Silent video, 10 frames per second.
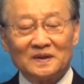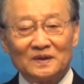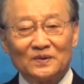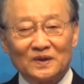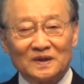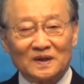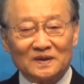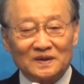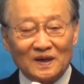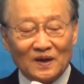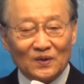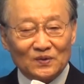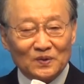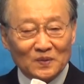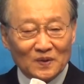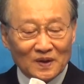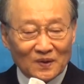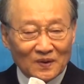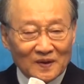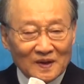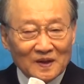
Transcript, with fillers: 이루어야될 건데 하고 눈물 나고